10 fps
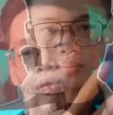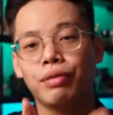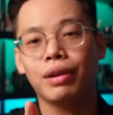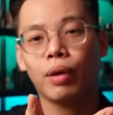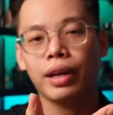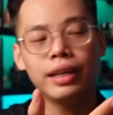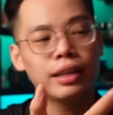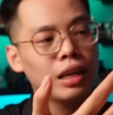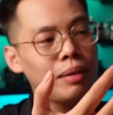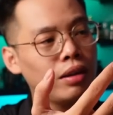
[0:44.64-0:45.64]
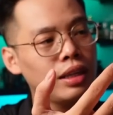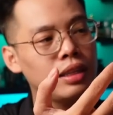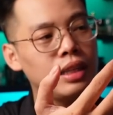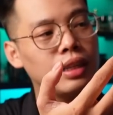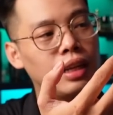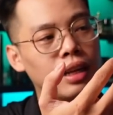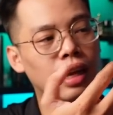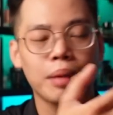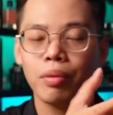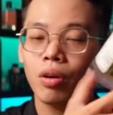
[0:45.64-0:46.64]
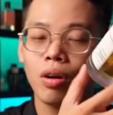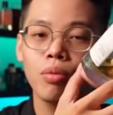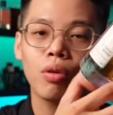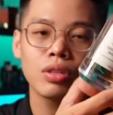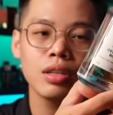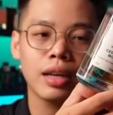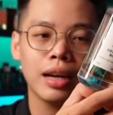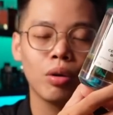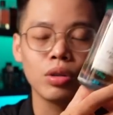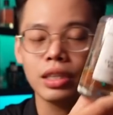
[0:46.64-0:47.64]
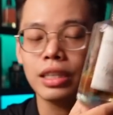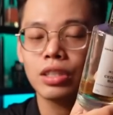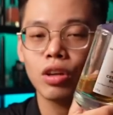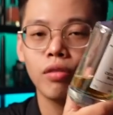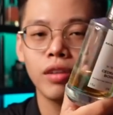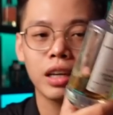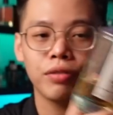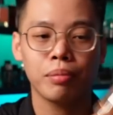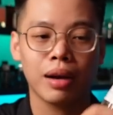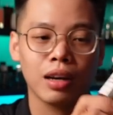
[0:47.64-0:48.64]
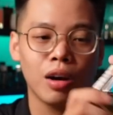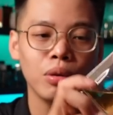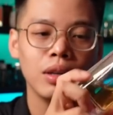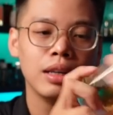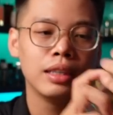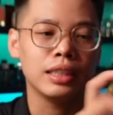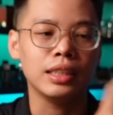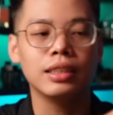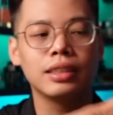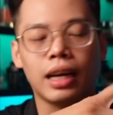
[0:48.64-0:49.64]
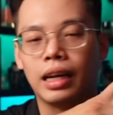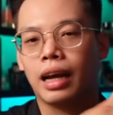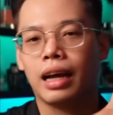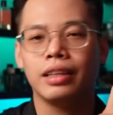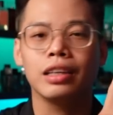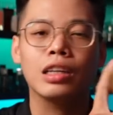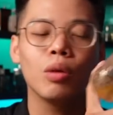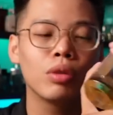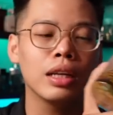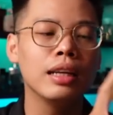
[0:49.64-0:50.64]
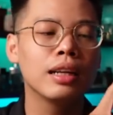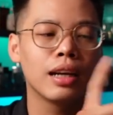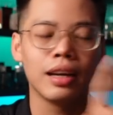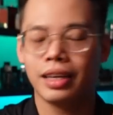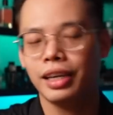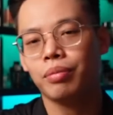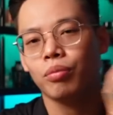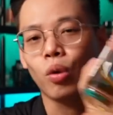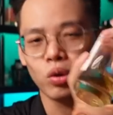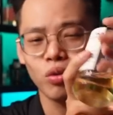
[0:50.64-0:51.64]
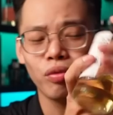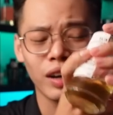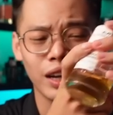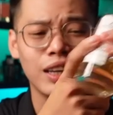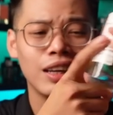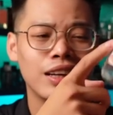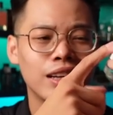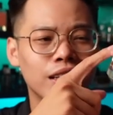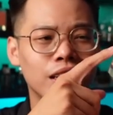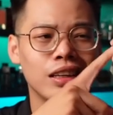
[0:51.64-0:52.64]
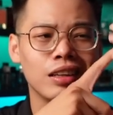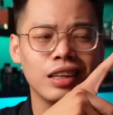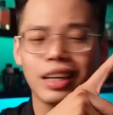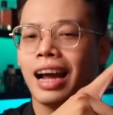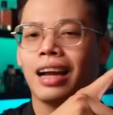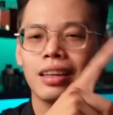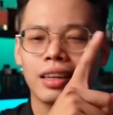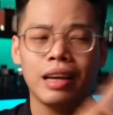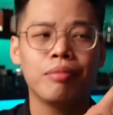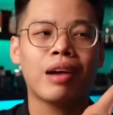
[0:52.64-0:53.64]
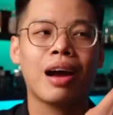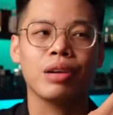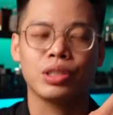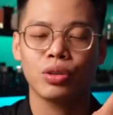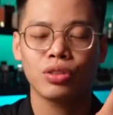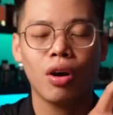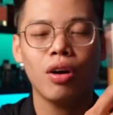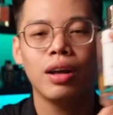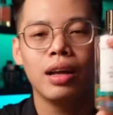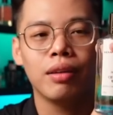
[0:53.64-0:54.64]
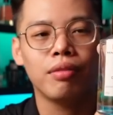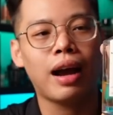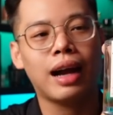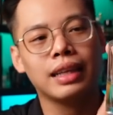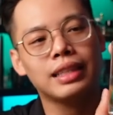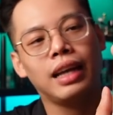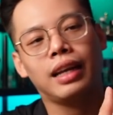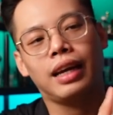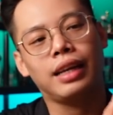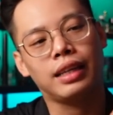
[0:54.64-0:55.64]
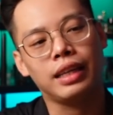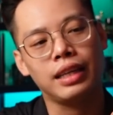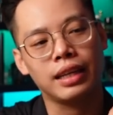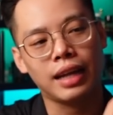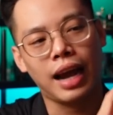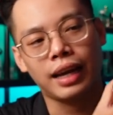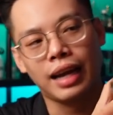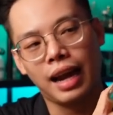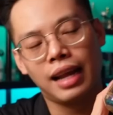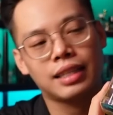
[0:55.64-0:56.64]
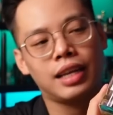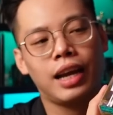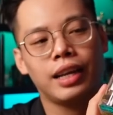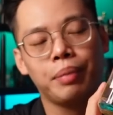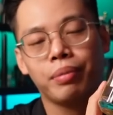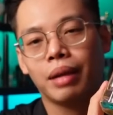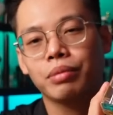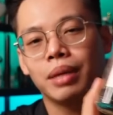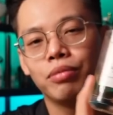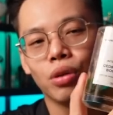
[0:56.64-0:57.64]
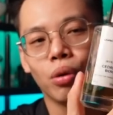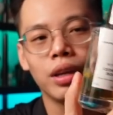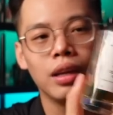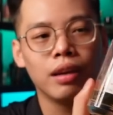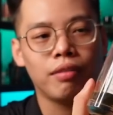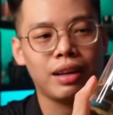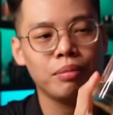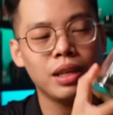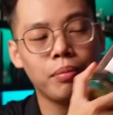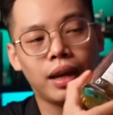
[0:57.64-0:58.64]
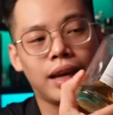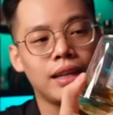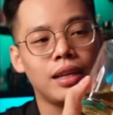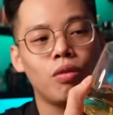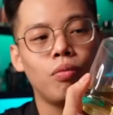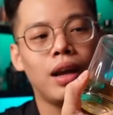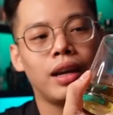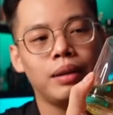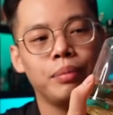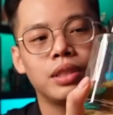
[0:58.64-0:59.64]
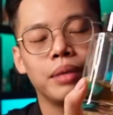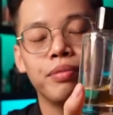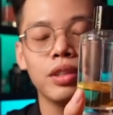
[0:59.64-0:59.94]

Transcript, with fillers: về phần ngoại hình thì các bạn có thể nhìn thấy rằng là em nó không có sự thay đổi gì so với cái phiên bản gốc Chỉ đơn giản là những cái thông tin cần thiết bổ sung vào đây thì người ta thêm vào để cho rõ và cái chai này thì hiện tại đã là chai nắp 5 châm rồi và 5 châm này thì cũng là nắp 5 châm